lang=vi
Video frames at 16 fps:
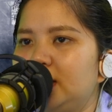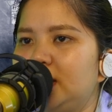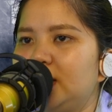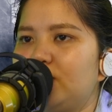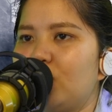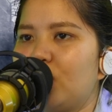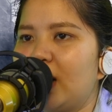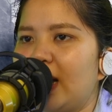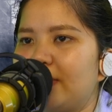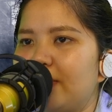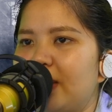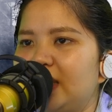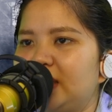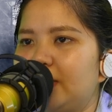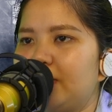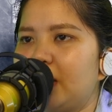Chương
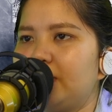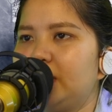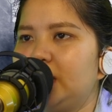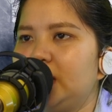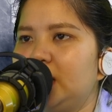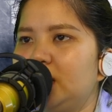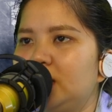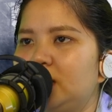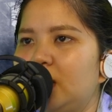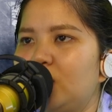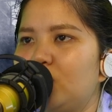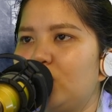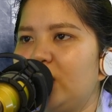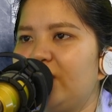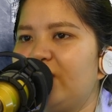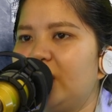1330
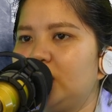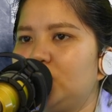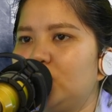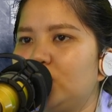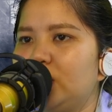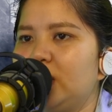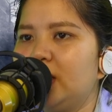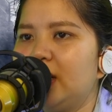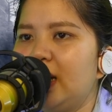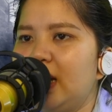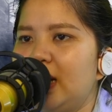Thần quyền vận rủi